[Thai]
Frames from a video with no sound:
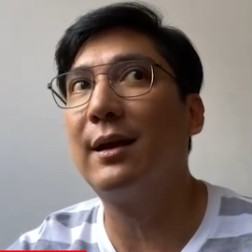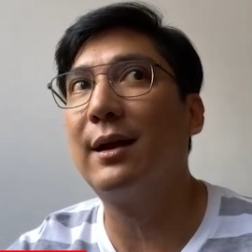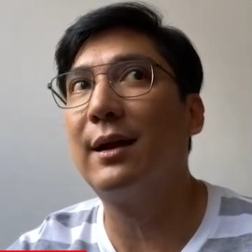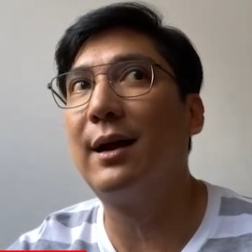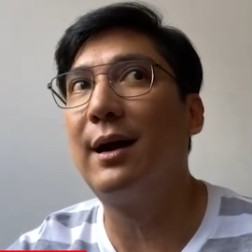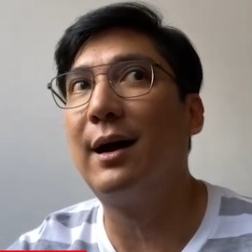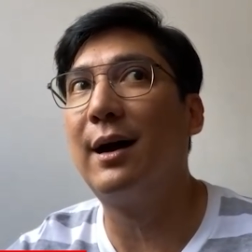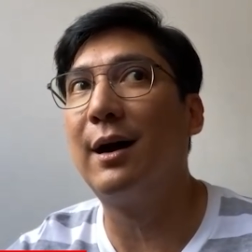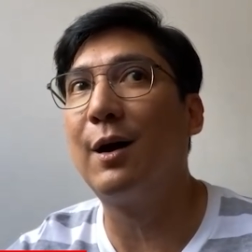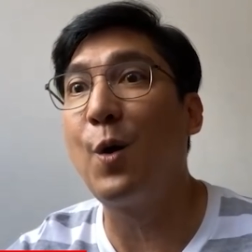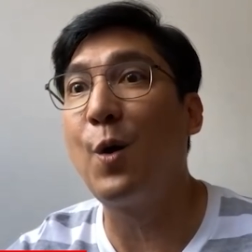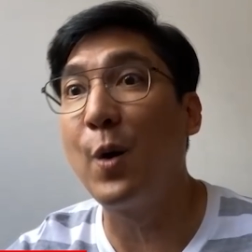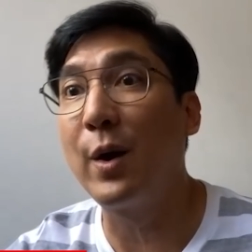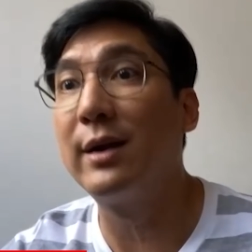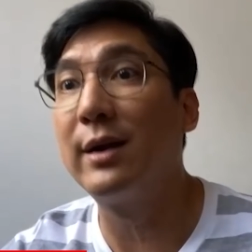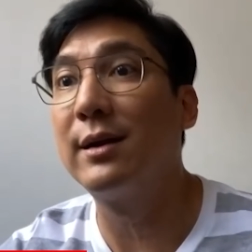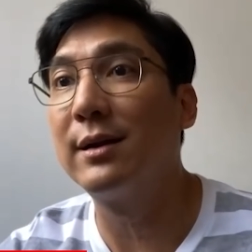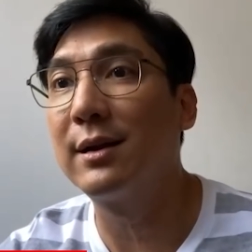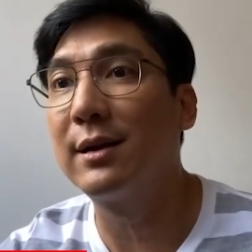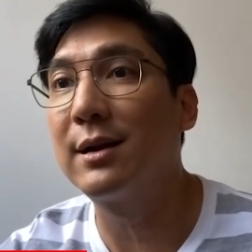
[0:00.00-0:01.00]
เอ่อคน
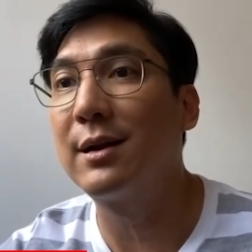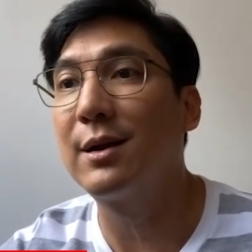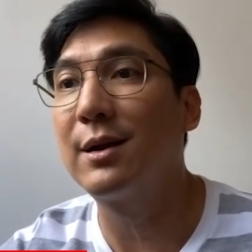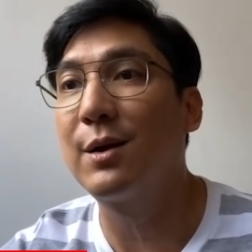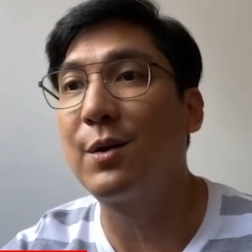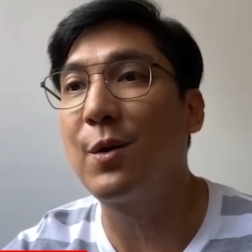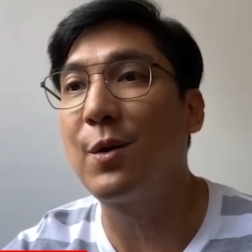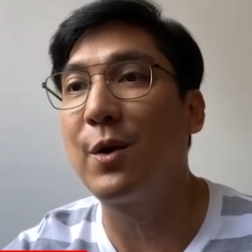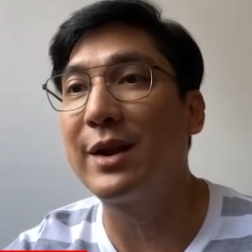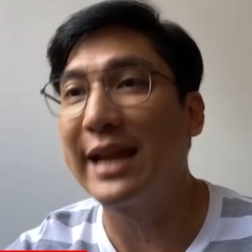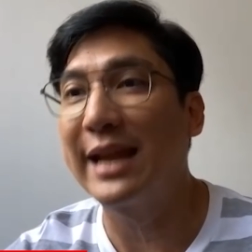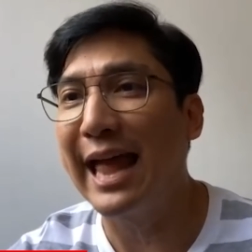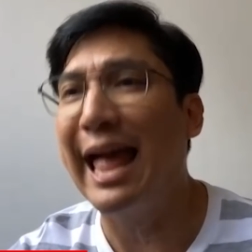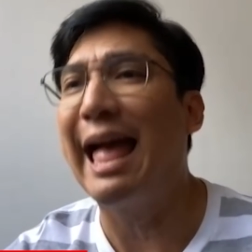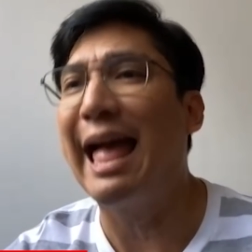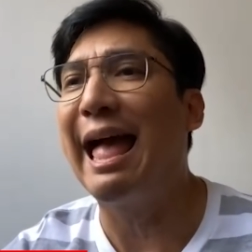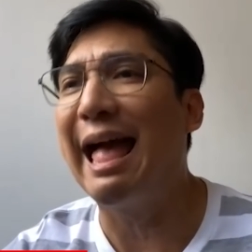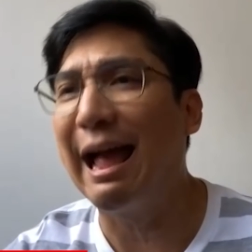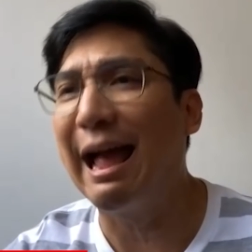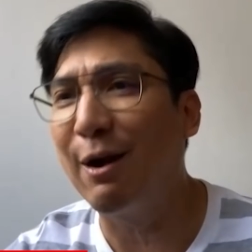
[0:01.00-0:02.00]
คนแก่
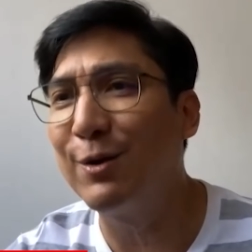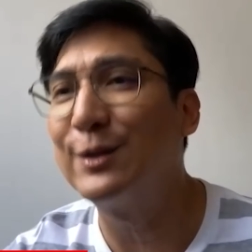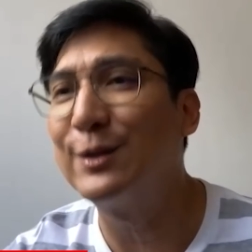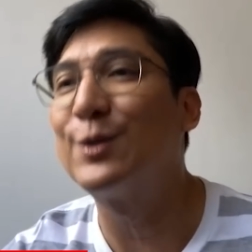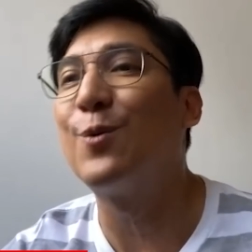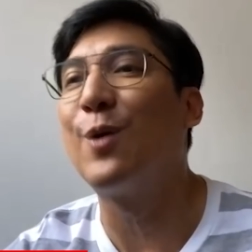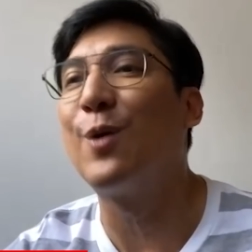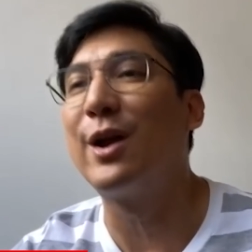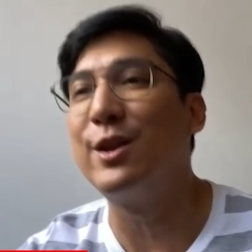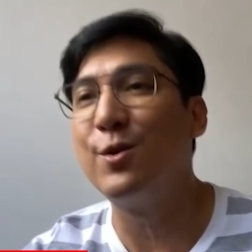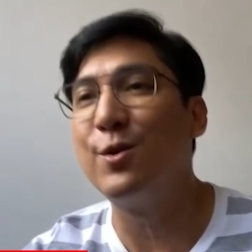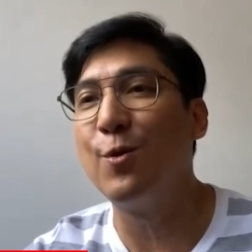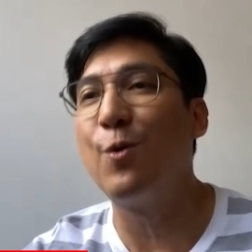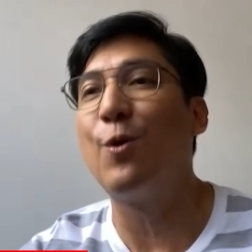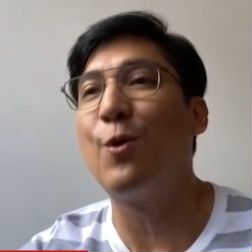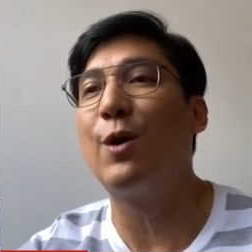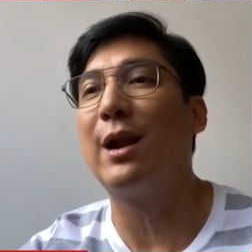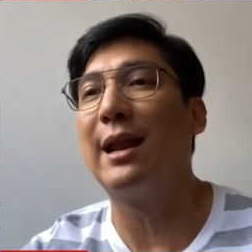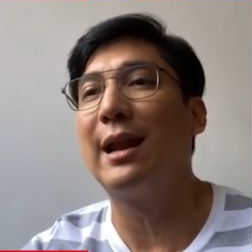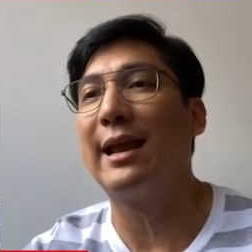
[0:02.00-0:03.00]
คนสูงอายุ
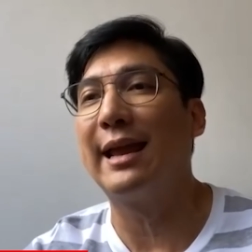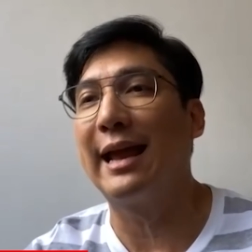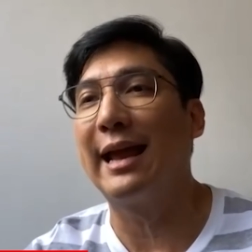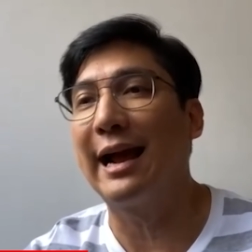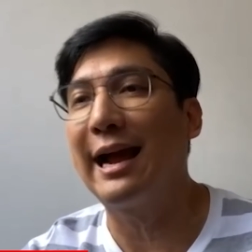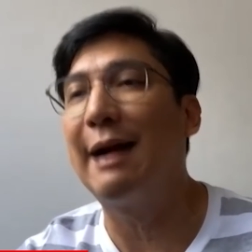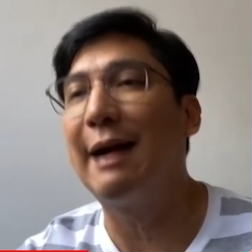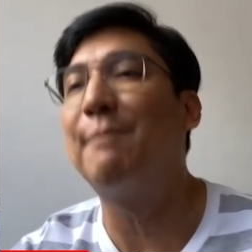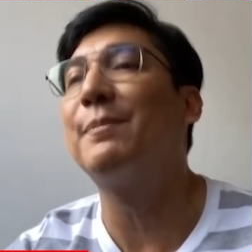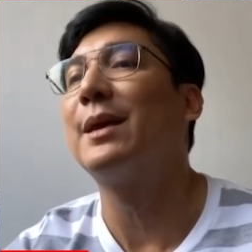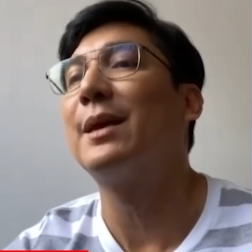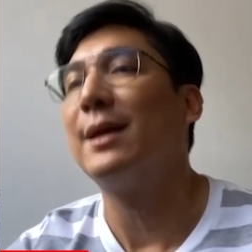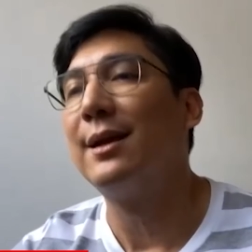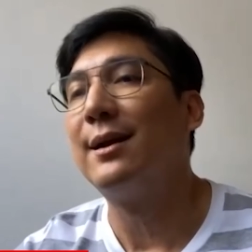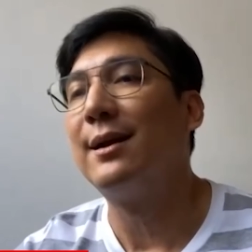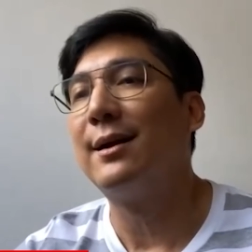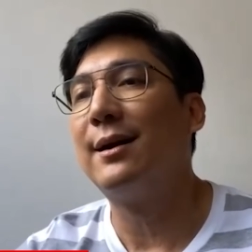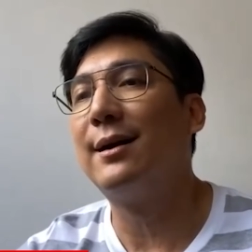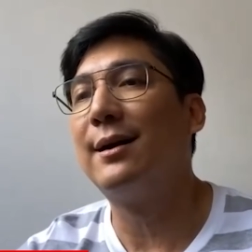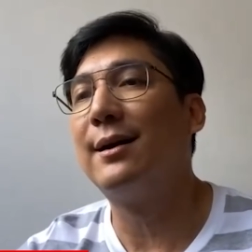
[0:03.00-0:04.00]
อะไรอย่างเงี้ยครับ
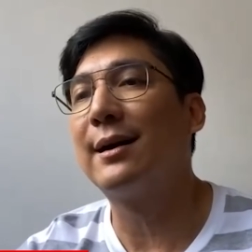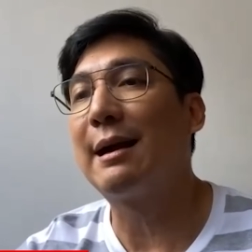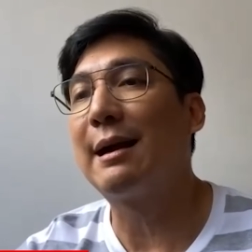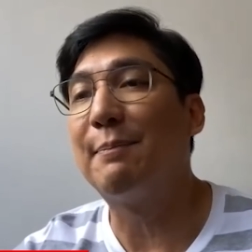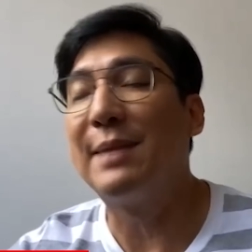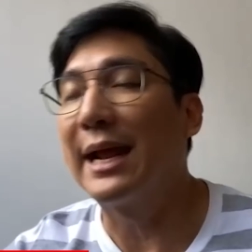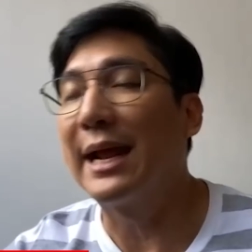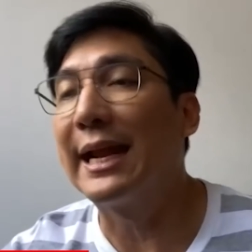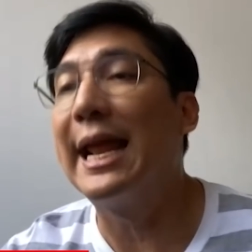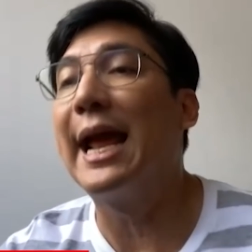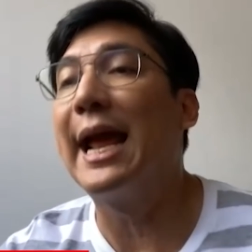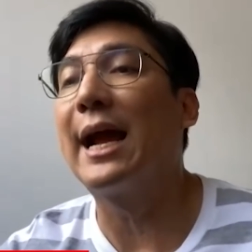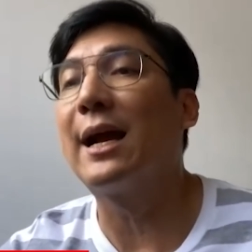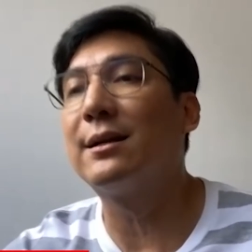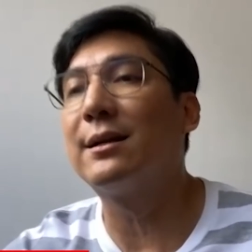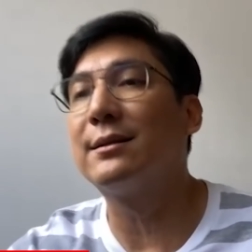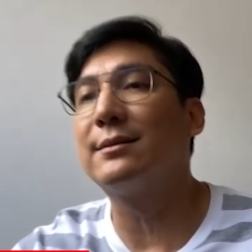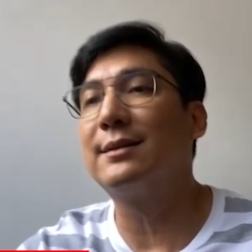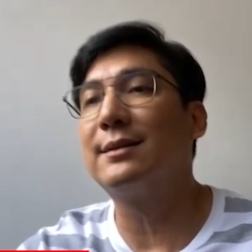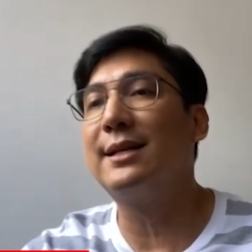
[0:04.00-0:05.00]
เออกับเด็
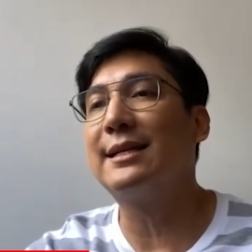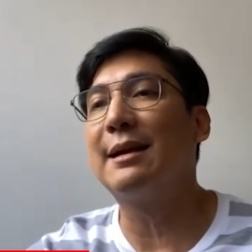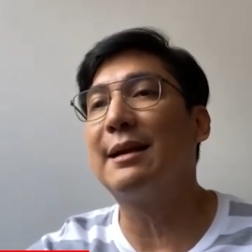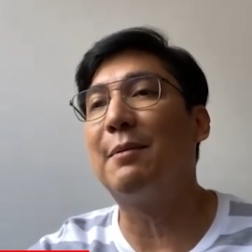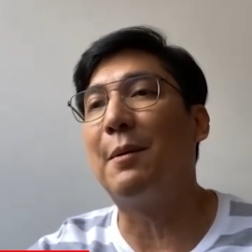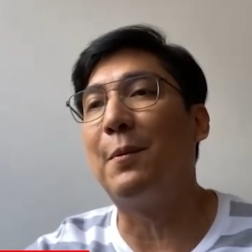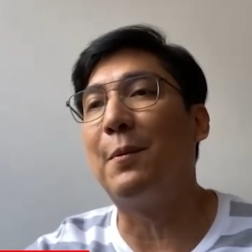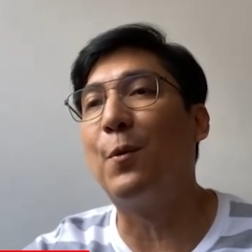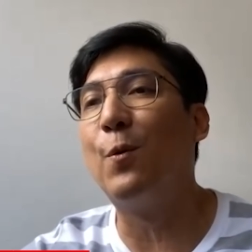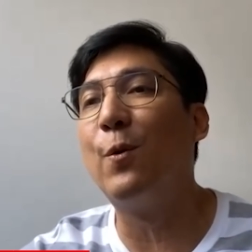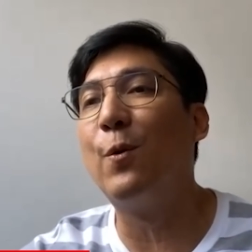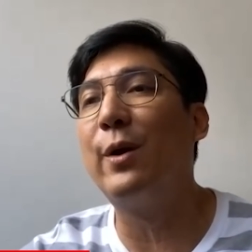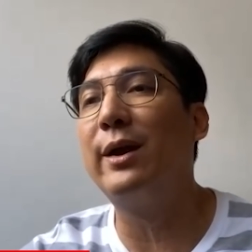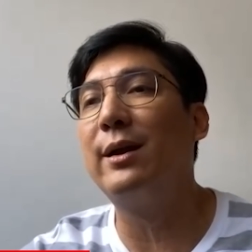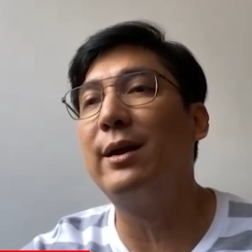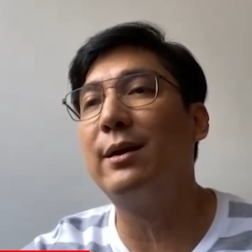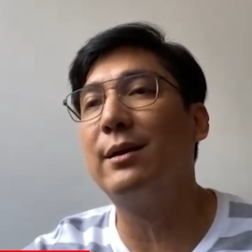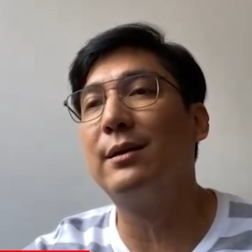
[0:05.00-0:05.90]
กๆที่จะบอกอุ้ย